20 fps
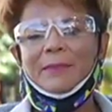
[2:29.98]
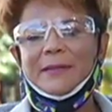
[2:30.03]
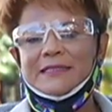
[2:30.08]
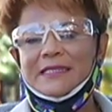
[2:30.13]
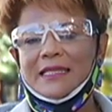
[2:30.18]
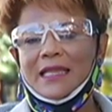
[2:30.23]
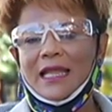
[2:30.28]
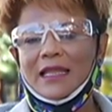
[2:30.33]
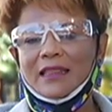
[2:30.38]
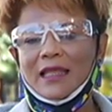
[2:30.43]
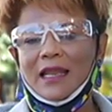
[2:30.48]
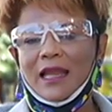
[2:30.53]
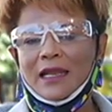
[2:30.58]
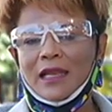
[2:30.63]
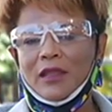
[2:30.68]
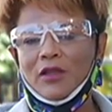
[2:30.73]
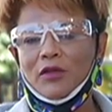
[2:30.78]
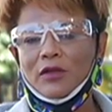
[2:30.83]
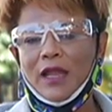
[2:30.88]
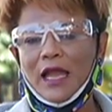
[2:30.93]
presidente de la
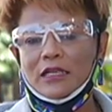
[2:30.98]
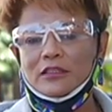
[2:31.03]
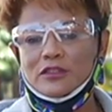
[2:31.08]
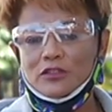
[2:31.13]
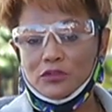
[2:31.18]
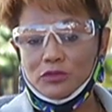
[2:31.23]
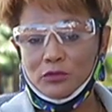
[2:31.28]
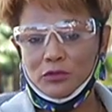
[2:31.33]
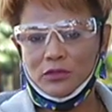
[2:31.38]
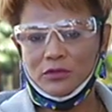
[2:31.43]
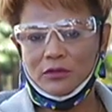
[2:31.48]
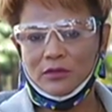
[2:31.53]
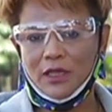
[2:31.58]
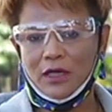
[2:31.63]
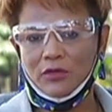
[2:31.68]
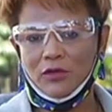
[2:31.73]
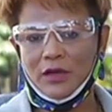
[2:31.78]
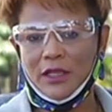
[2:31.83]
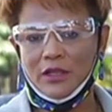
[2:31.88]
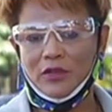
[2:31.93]
Regional Sur
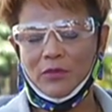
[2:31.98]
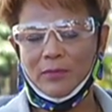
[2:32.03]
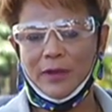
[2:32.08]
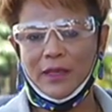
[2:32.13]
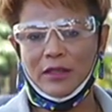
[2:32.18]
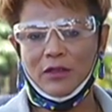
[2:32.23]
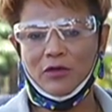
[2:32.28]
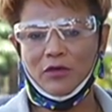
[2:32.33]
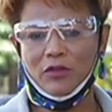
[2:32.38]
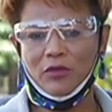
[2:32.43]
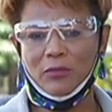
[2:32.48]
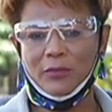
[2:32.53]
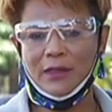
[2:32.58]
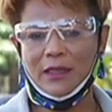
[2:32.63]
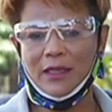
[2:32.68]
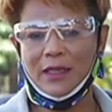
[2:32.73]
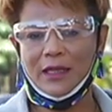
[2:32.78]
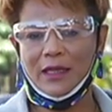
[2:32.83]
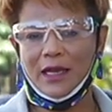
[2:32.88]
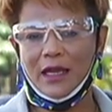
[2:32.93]
del Colegio Médico
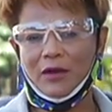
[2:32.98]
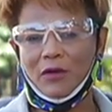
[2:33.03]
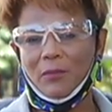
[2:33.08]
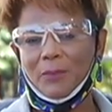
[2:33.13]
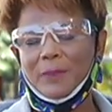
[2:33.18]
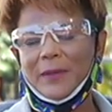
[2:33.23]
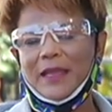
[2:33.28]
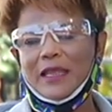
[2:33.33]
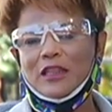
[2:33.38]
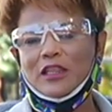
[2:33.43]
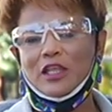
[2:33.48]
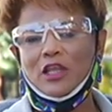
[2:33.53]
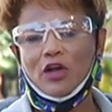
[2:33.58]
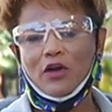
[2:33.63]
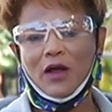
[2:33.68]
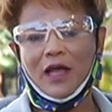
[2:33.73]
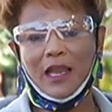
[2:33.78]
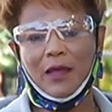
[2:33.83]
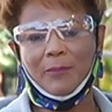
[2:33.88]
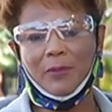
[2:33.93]
Dominicano
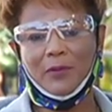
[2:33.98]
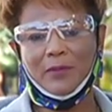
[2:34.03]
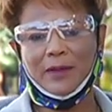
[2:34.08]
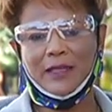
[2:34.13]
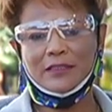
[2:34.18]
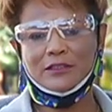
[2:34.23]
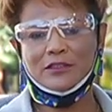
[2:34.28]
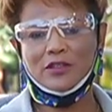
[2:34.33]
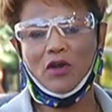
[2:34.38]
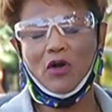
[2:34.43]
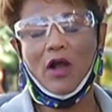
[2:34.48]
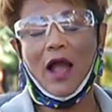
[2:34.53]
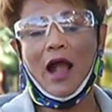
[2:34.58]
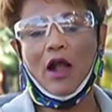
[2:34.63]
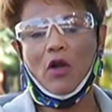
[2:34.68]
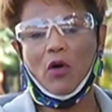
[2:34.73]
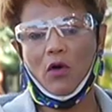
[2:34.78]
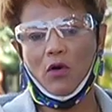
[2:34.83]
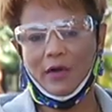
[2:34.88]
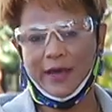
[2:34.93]
pidió a la población
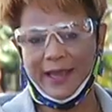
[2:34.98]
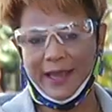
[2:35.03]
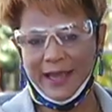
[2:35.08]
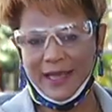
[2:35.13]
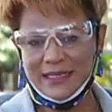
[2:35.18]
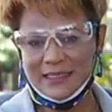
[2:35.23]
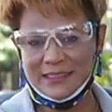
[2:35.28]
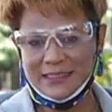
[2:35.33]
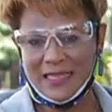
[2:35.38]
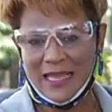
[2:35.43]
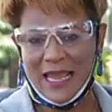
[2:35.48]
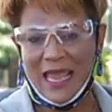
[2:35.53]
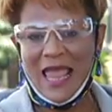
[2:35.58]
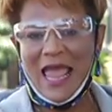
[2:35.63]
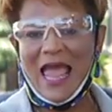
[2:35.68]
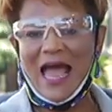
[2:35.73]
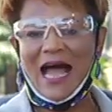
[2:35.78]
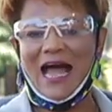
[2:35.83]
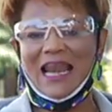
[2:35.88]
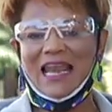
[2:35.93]
acogerse
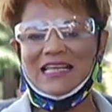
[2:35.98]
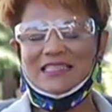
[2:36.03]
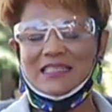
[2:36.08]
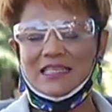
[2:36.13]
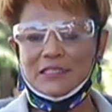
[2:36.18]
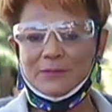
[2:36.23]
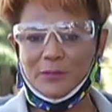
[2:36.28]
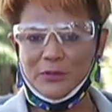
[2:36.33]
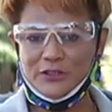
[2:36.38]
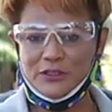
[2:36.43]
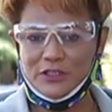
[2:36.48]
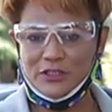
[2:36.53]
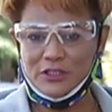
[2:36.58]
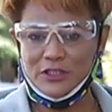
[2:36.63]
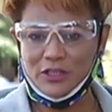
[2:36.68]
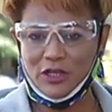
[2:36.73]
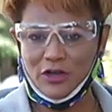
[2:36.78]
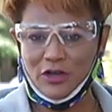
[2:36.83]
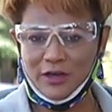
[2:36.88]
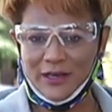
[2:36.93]
a las
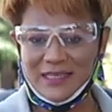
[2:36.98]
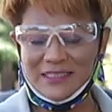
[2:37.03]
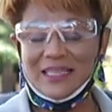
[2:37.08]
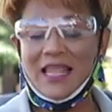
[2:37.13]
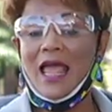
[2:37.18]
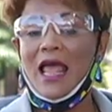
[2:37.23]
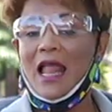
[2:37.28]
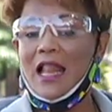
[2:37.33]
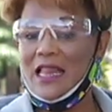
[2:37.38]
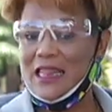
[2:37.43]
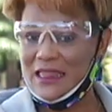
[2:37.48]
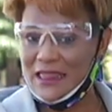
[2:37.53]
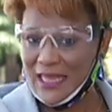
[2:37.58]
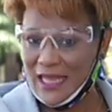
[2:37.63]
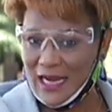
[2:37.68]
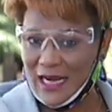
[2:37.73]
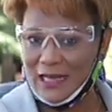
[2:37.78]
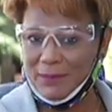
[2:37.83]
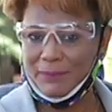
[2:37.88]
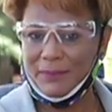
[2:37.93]
disposiciones
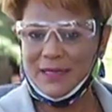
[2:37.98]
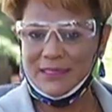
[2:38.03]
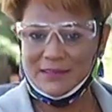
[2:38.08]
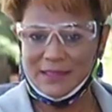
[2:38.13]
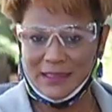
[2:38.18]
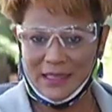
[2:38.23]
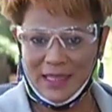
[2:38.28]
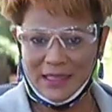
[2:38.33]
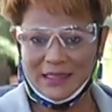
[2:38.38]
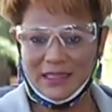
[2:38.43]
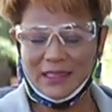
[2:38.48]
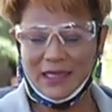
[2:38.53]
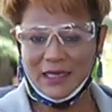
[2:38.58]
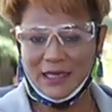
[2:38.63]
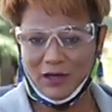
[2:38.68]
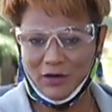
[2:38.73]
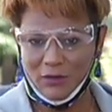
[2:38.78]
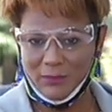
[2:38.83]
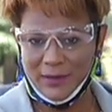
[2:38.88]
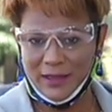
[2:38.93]
del presidente
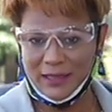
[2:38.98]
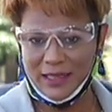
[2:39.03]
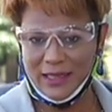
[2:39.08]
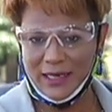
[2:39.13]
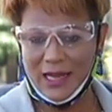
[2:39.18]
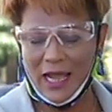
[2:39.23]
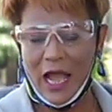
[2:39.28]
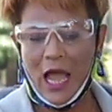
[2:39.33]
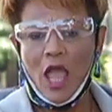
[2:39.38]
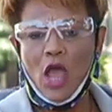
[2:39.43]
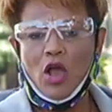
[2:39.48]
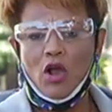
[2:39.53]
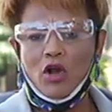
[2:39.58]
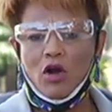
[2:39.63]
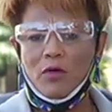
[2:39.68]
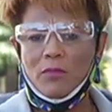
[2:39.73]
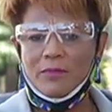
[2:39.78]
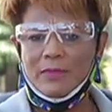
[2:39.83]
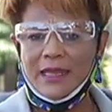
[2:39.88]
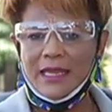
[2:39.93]
Danilo Medina
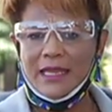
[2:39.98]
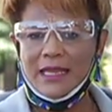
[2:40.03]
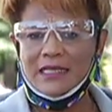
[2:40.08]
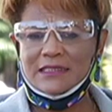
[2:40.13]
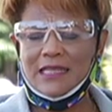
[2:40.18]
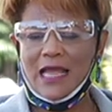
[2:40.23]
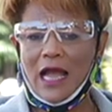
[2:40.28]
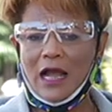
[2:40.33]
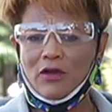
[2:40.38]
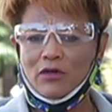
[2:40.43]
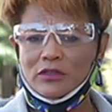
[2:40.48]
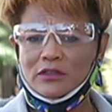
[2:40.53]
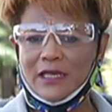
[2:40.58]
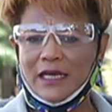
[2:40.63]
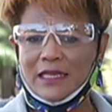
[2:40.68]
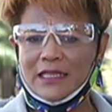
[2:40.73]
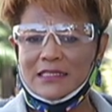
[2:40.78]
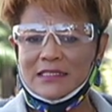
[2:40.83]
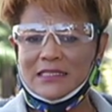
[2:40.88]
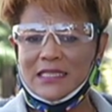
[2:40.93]
con miras a
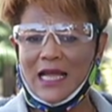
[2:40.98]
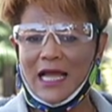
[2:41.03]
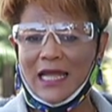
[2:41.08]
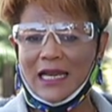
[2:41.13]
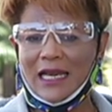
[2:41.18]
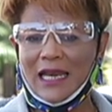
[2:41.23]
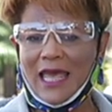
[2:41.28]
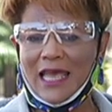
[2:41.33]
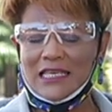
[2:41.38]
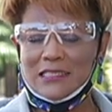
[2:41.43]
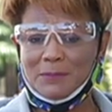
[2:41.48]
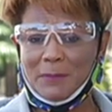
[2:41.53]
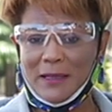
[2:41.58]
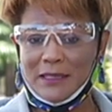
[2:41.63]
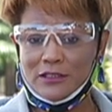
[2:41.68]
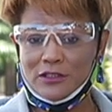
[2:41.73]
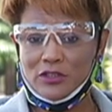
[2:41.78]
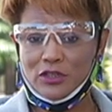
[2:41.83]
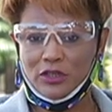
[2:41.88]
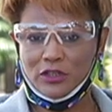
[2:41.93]
contrarrestar la
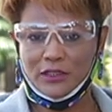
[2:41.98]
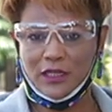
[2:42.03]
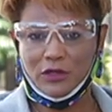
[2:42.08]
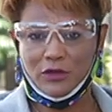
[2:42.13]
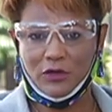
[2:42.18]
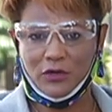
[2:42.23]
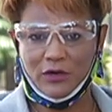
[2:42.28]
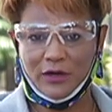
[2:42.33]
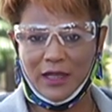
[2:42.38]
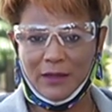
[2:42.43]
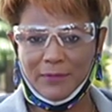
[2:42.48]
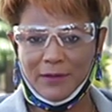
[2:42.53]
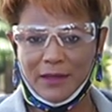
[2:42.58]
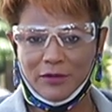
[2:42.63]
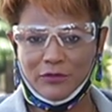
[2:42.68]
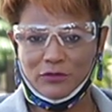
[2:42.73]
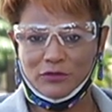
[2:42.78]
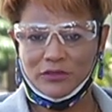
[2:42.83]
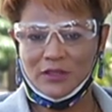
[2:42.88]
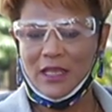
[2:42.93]
expansión del
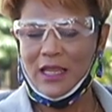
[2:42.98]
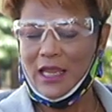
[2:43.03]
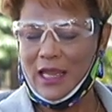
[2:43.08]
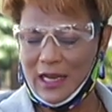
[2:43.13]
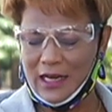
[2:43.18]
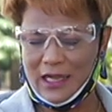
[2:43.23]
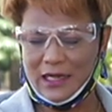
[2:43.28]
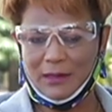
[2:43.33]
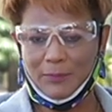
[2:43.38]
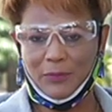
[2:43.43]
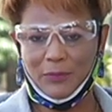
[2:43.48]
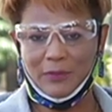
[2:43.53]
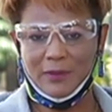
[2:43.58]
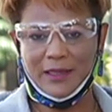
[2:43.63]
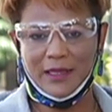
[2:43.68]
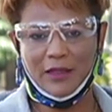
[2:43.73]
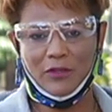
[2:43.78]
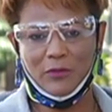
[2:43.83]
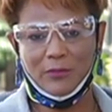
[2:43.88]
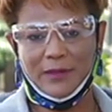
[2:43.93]
coronavirus en la
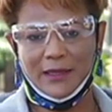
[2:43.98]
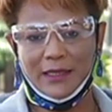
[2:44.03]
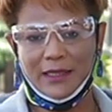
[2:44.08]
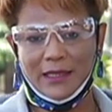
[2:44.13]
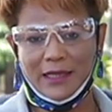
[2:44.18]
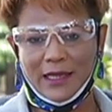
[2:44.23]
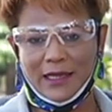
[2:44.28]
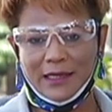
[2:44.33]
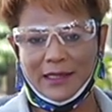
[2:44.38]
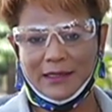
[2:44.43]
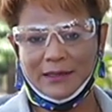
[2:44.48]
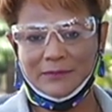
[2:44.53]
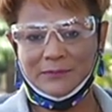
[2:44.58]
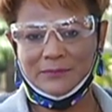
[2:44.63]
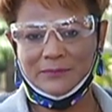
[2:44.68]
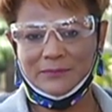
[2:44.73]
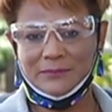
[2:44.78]
República Dominicana.